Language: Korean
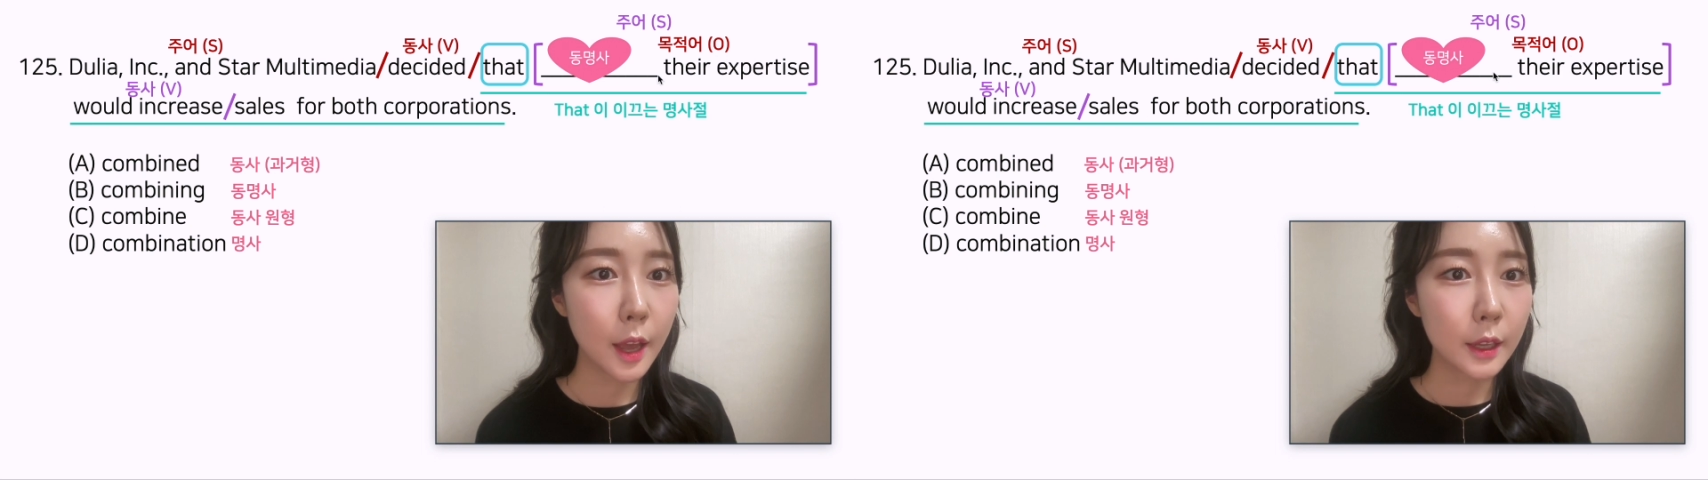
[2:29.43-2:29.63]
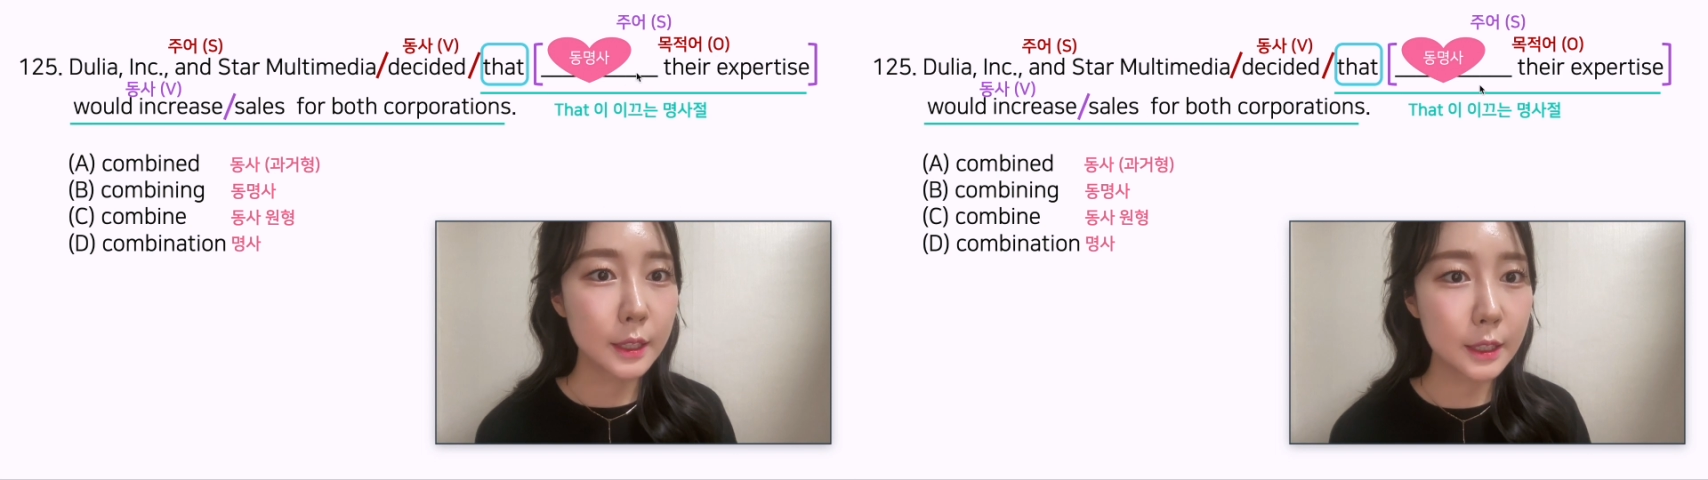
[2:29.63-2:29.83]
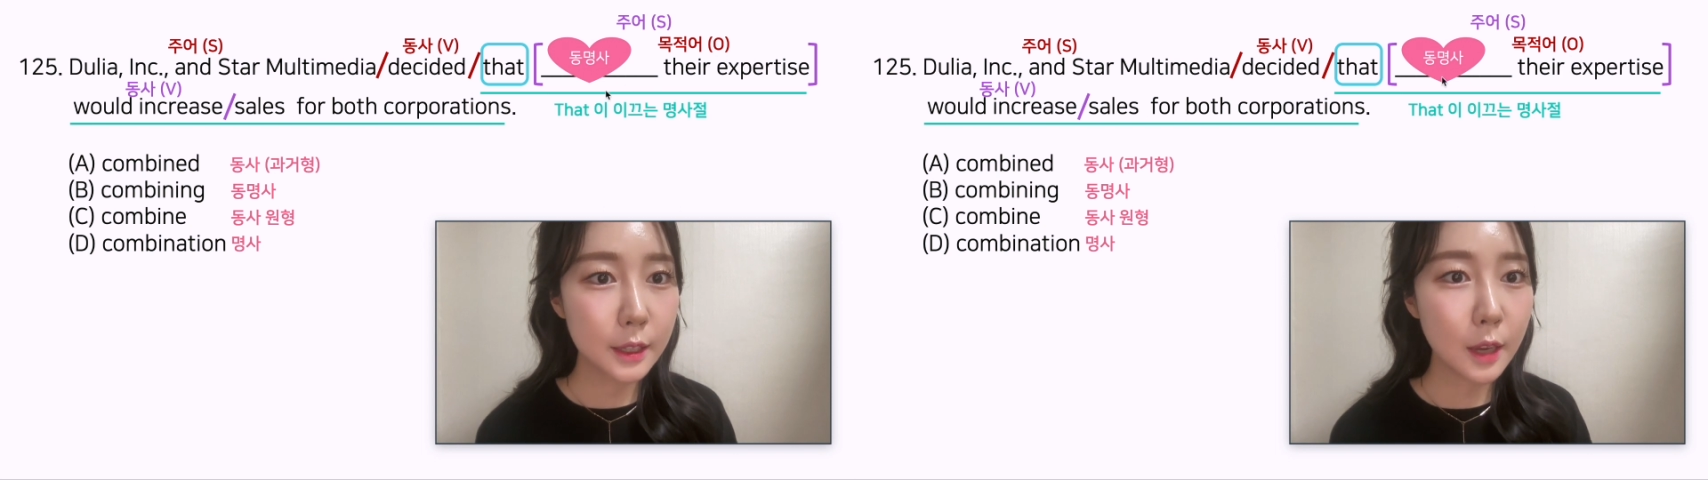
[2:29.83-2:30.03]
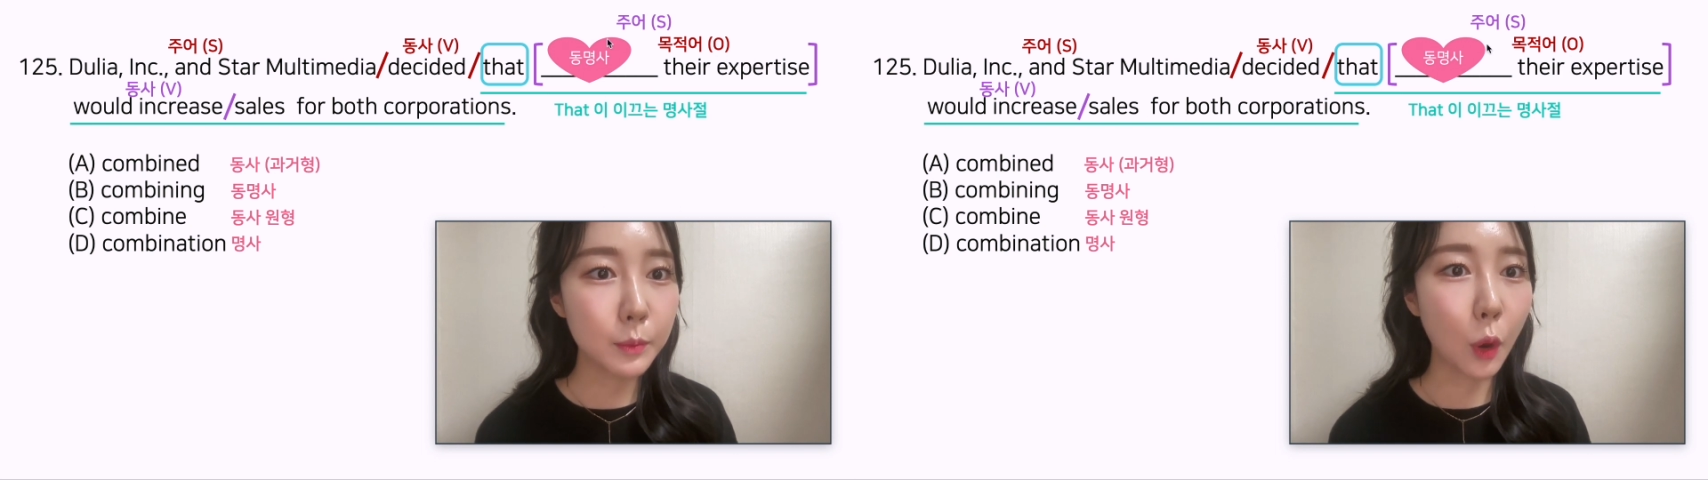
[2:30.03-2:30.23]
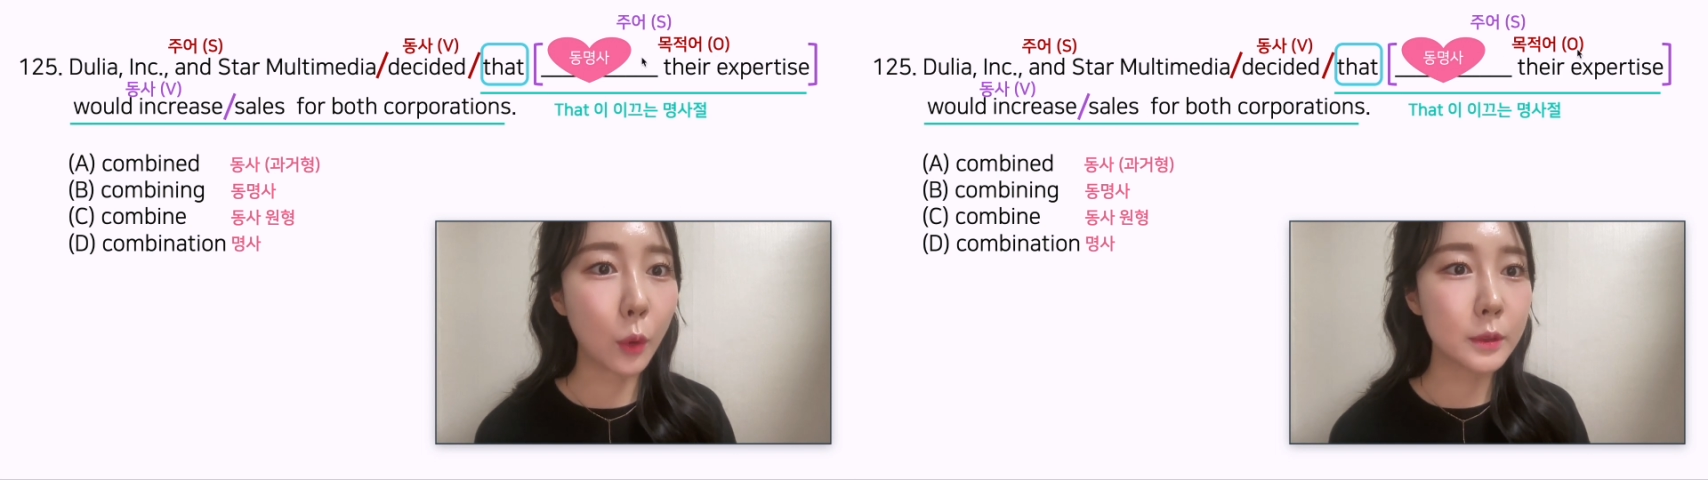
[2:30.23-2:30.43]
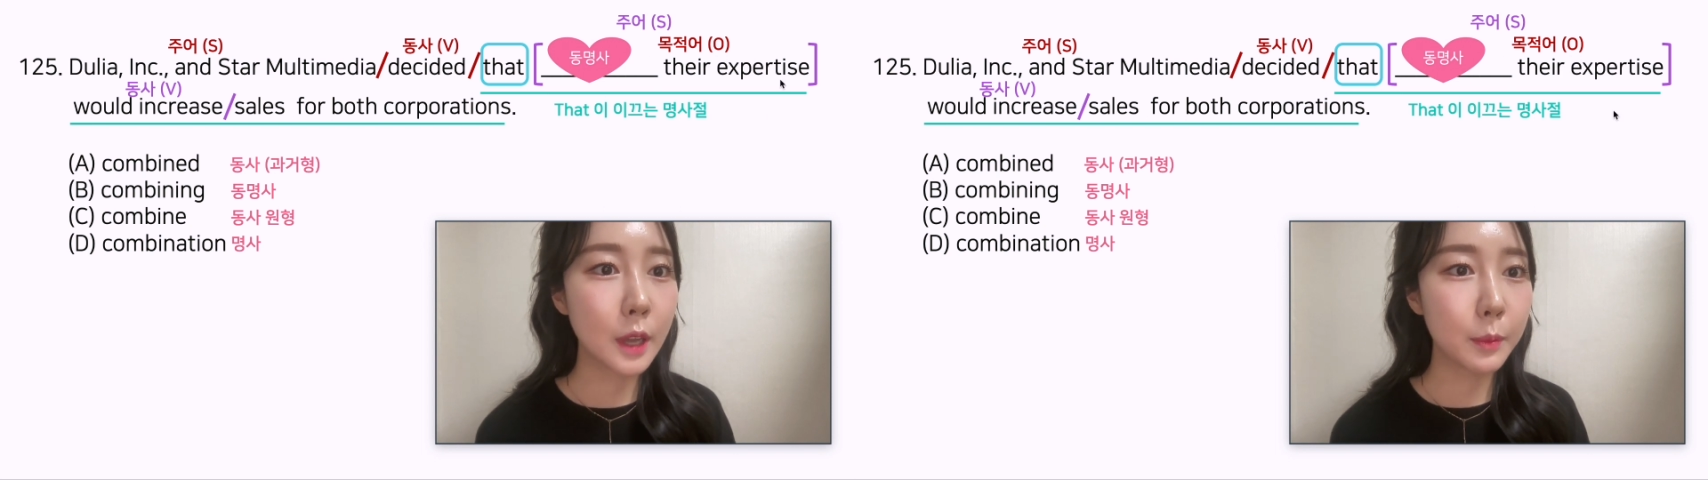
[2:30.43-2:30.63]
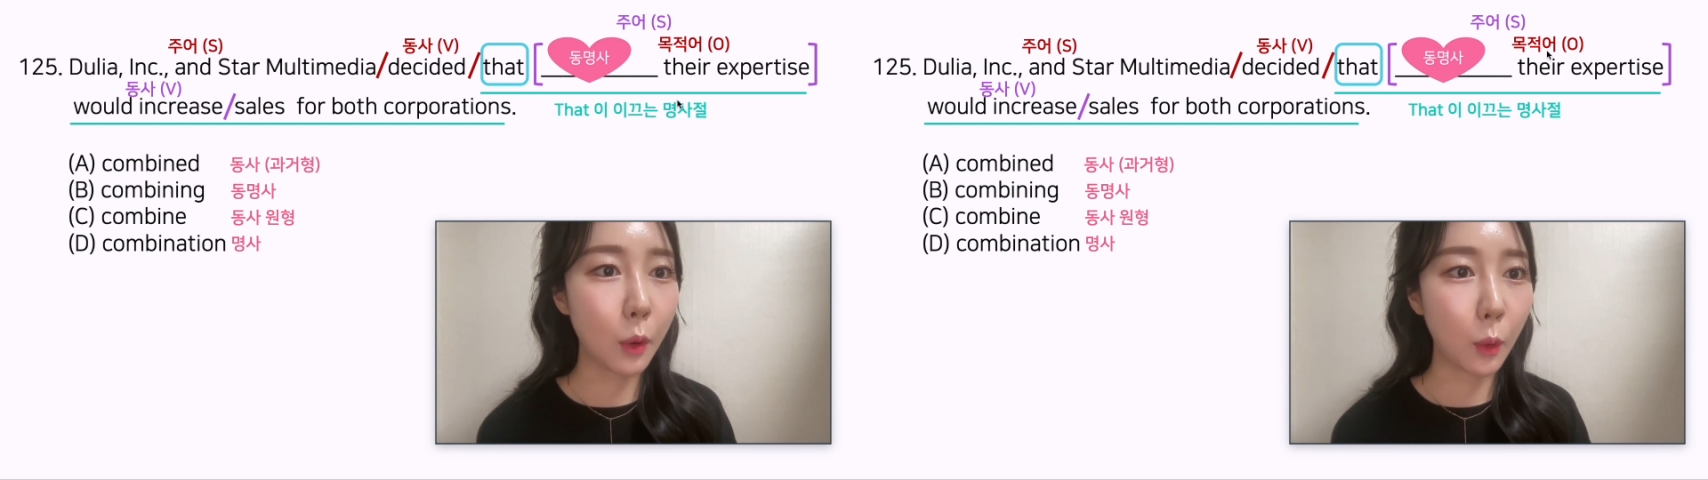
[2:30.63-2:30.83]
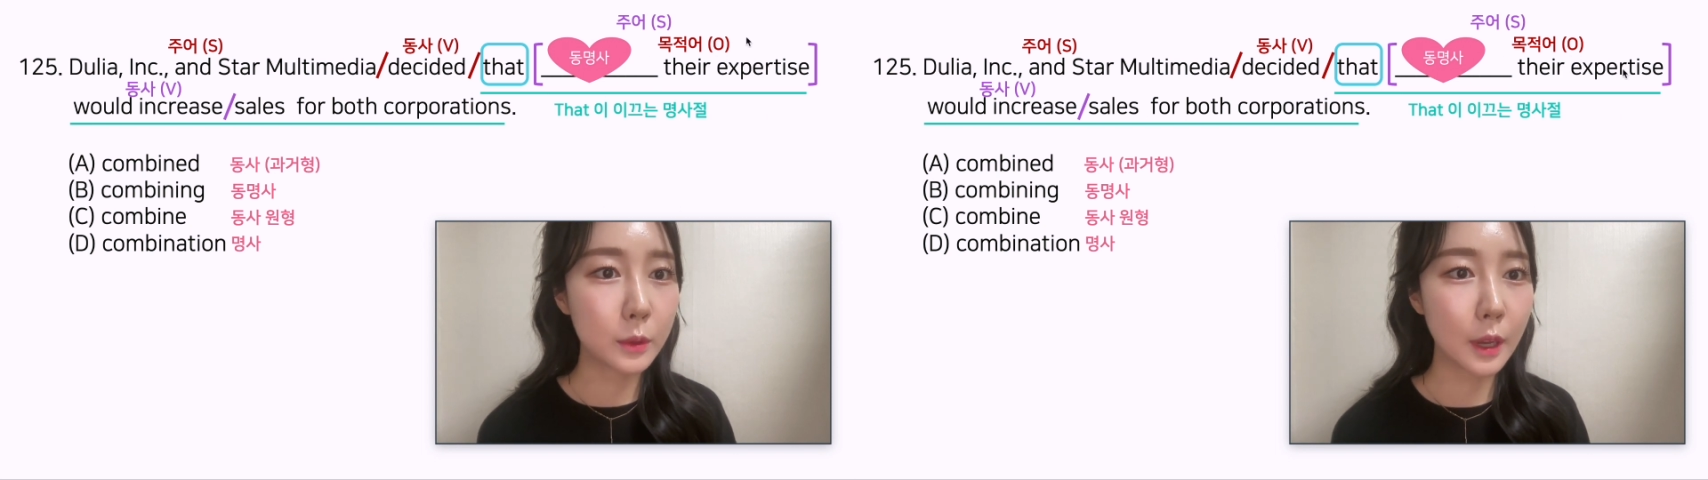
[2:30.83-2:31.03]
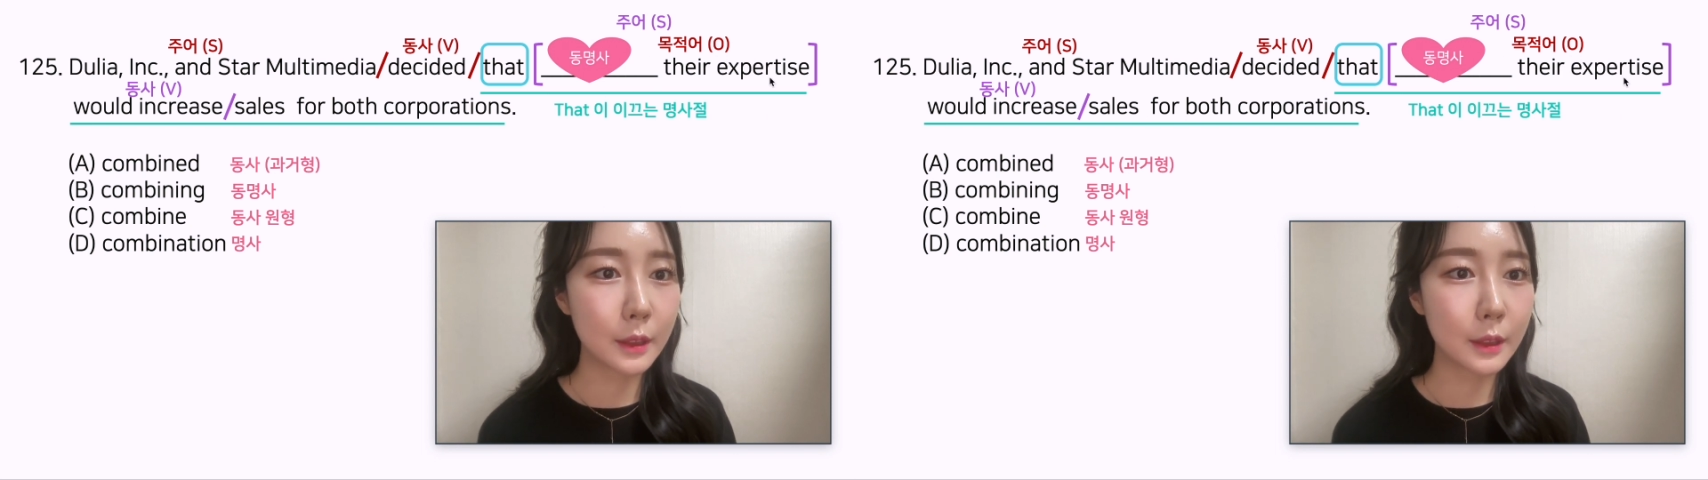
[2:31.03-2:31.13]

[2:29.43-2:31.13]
그냥 명사 명사